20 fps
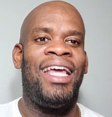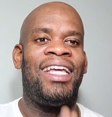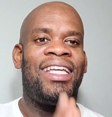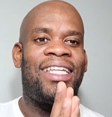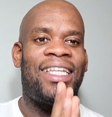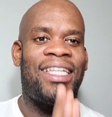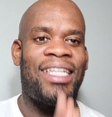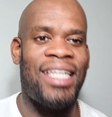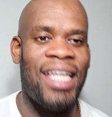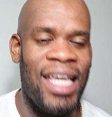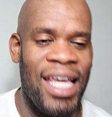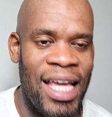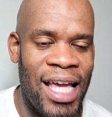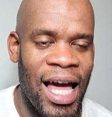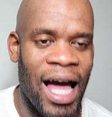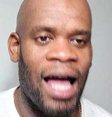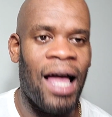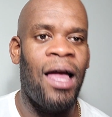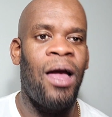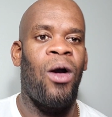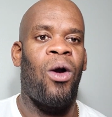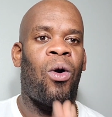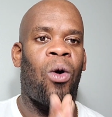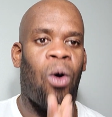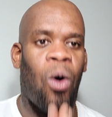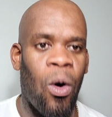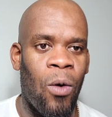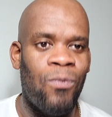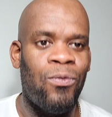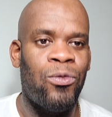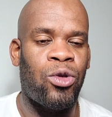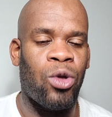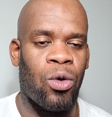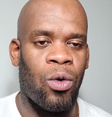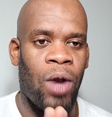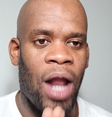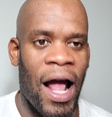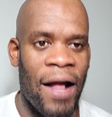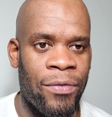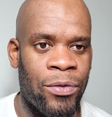siga
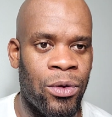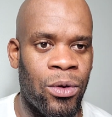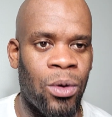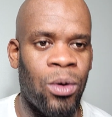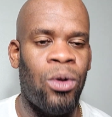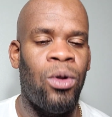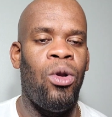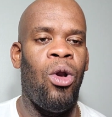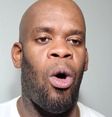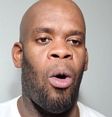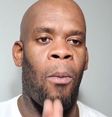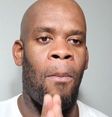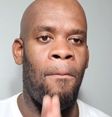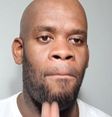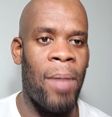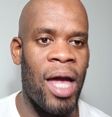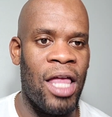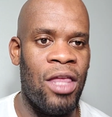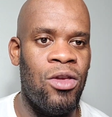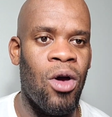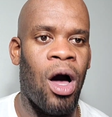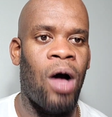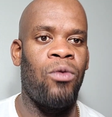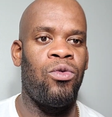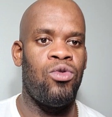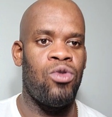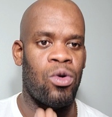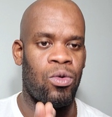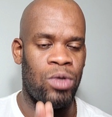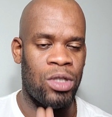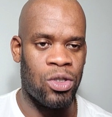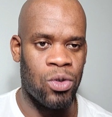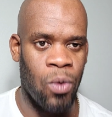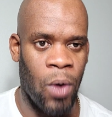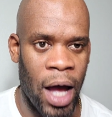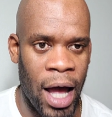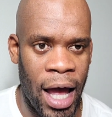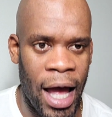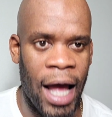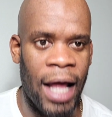controlando los medios
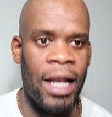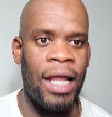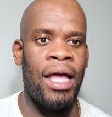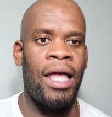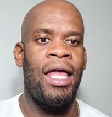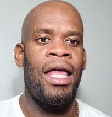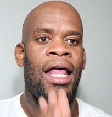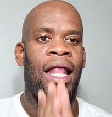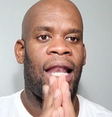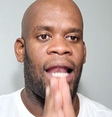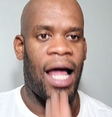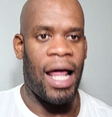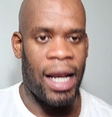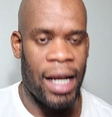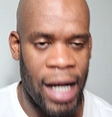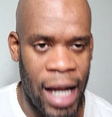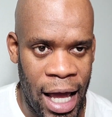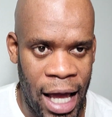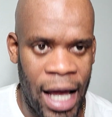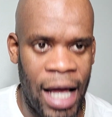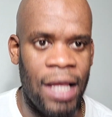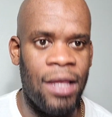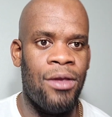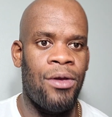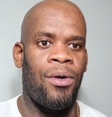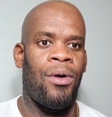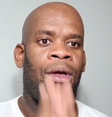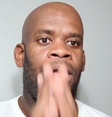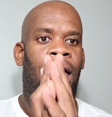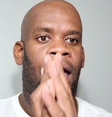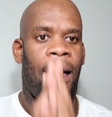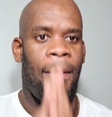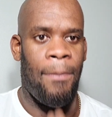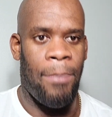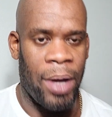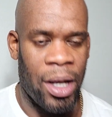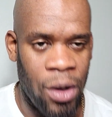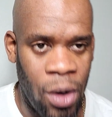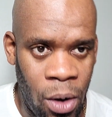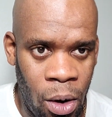audiovisuales, la radio, el
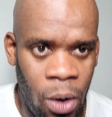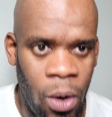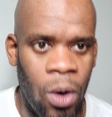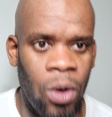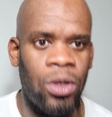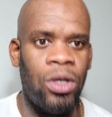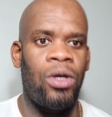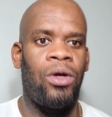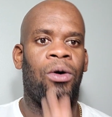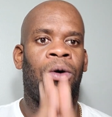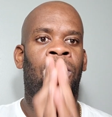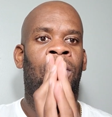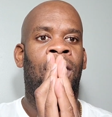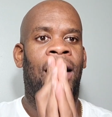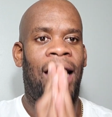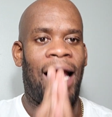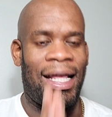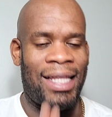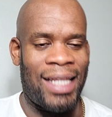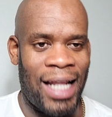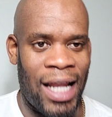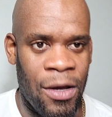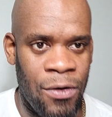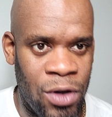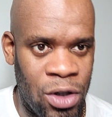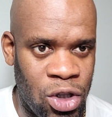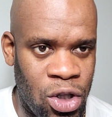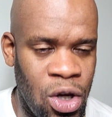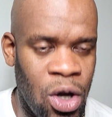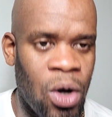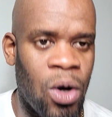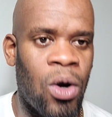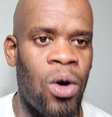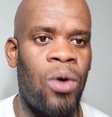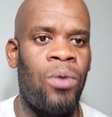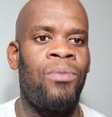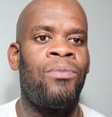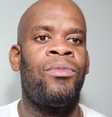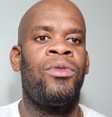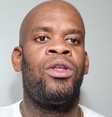periódico, la
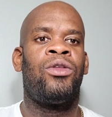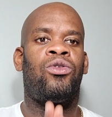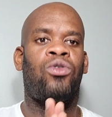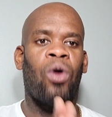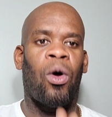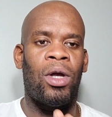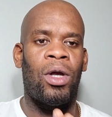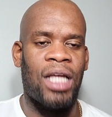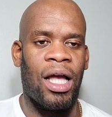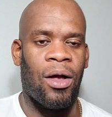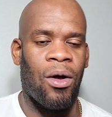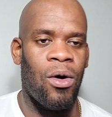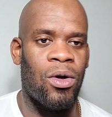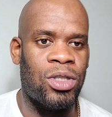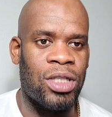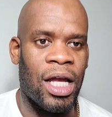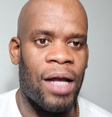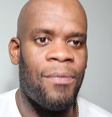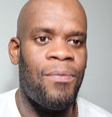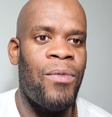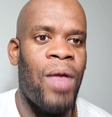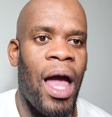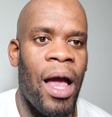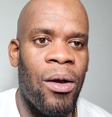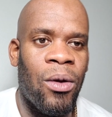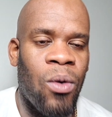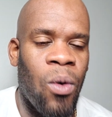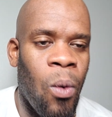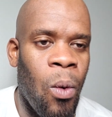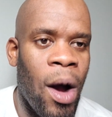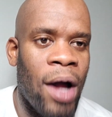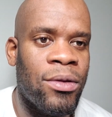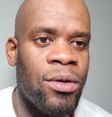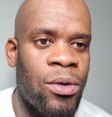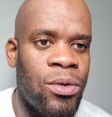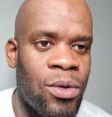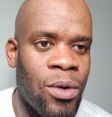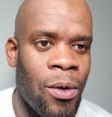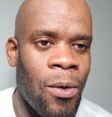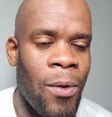televisión, todas esas cosas, el cubano
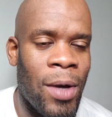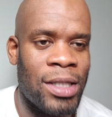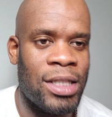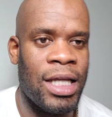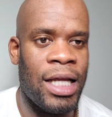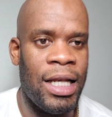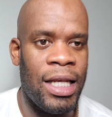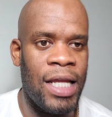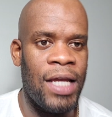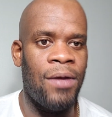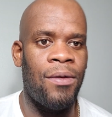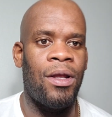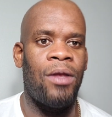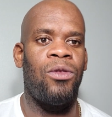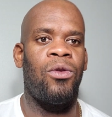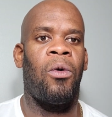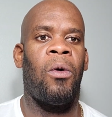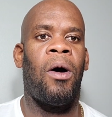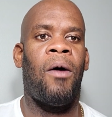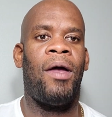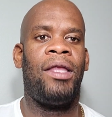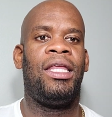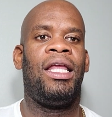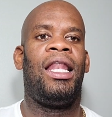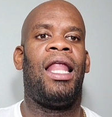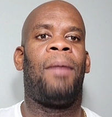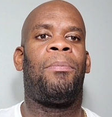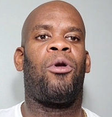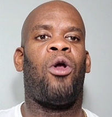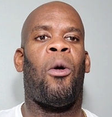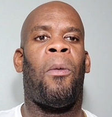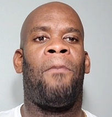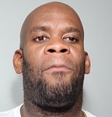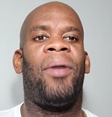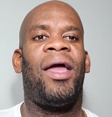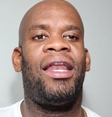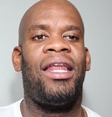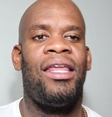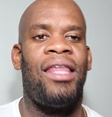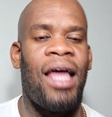no va a ser libre, no va a venir la
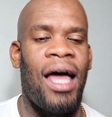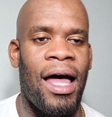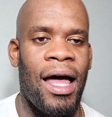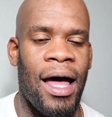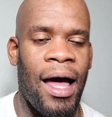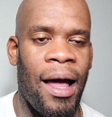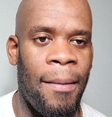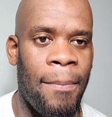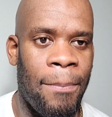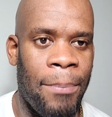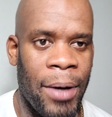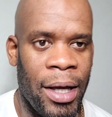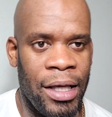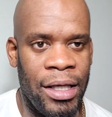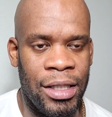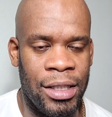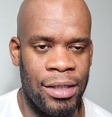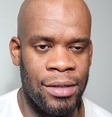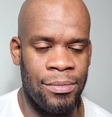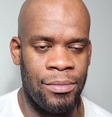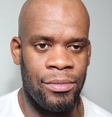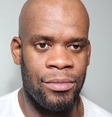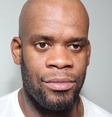prosperidad al país.